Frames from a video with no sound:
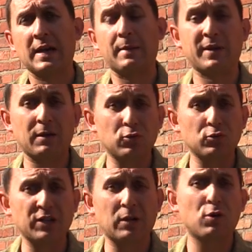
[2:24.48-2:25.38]
brało
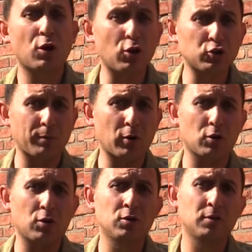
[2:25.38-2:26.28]
udział
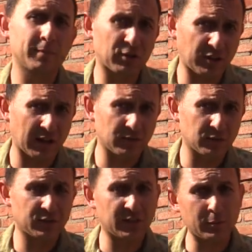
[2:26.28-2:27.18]
ośmioro
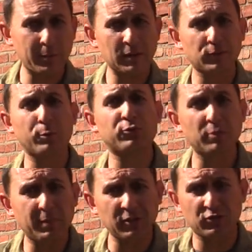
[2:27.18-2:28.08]
mieszkańców. Chcemy Państwu
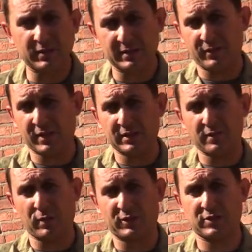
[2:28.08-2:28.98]
przybliżyć sylwetki
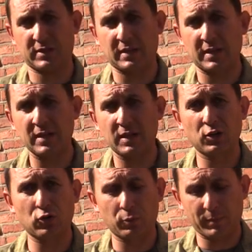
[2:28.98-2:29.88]
właśnie tej
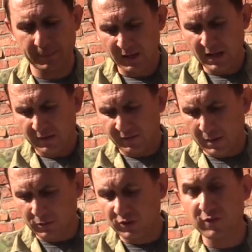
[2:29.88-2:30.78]
grupy.
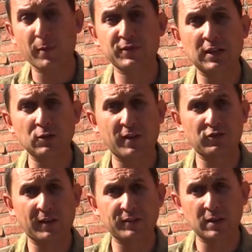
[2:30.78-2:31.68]
Wiemy, że w Powstaniu
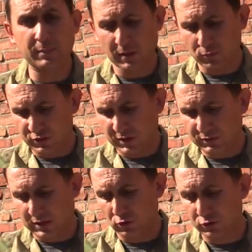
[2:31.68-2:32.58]
Warszawskim brał udział
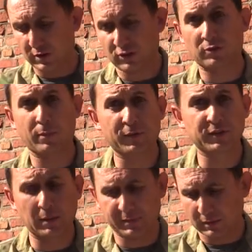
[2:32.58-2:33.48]
Teodor
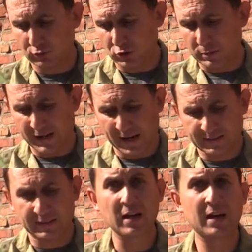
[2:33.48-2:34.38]
Jarzębowski, pseudonim
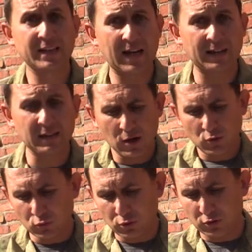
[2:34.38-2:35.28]
Rex Jan.
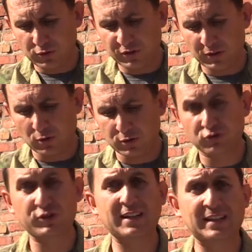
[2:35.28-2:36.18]
Urodził się on
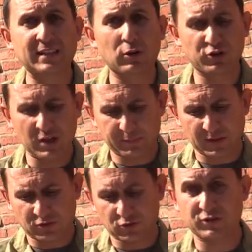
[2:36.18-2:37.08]
14
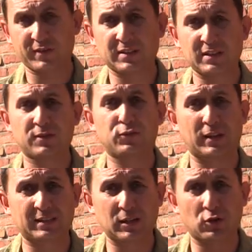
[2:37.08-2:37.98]
sierpnia
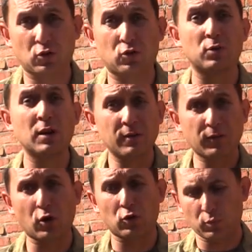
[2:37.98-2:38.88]
1912 roku
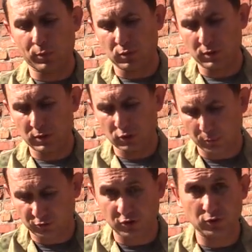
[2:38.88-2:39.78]
w Golubiu,
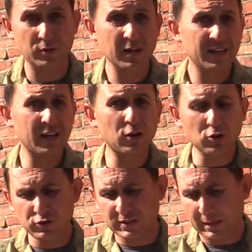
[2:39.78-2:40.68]
Dobrzyniu. Jego
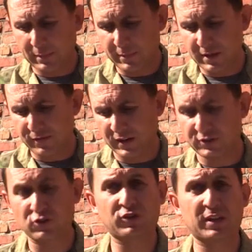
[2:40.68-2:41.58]
rodzicami byli
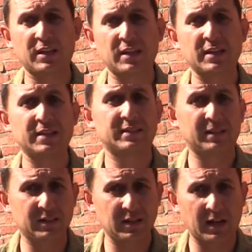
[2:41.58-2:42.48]
Franciszek i
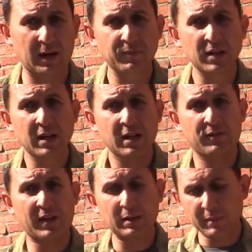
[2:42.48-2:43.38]
Cecylia.
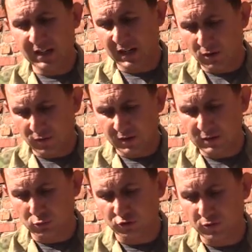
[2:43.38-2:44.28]
W Armii Krajowej
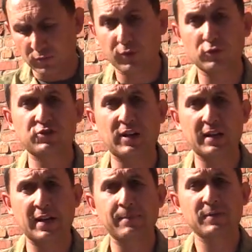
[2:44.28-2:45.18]
służył w
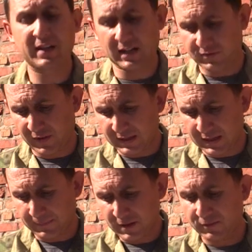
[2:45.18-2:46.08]
oddziale
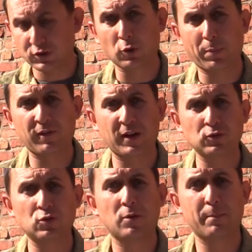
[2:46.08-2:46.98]
Radwana w
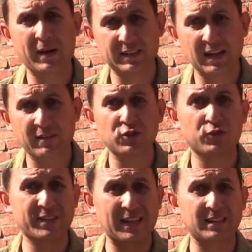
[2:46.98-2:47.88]
zgrupowaniu Bartkiewicz
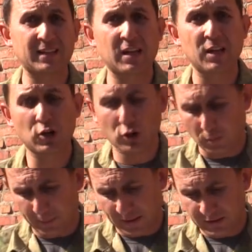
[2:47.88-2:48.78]
w setnej
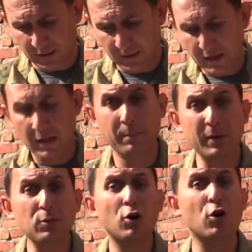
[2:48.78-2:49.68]
kompanii.
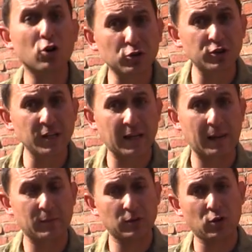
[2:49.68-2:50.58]
Był
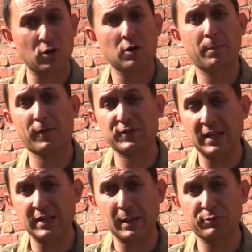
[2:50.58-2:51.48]
ochotnikiem. Do
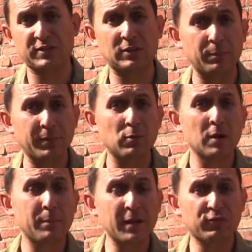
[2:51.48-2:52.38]
powstania przystąpił
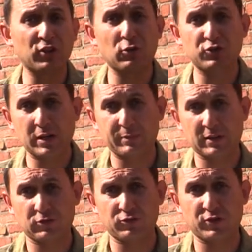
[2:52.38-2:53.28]
1
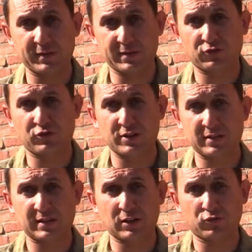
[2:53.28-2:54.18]
sierpnia
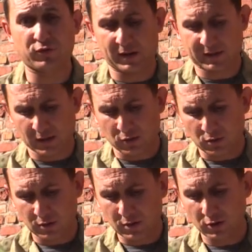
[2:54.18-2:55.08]
1944
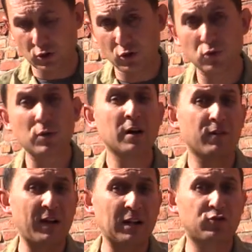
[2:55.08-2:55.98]
roku.
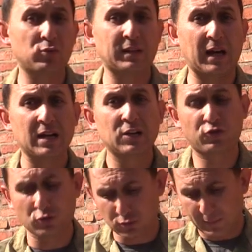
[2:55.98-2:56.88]
Walczył na
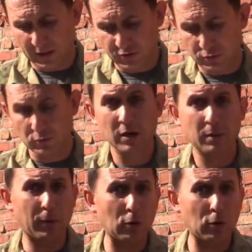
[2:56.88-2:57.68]
Śródmieściu. Po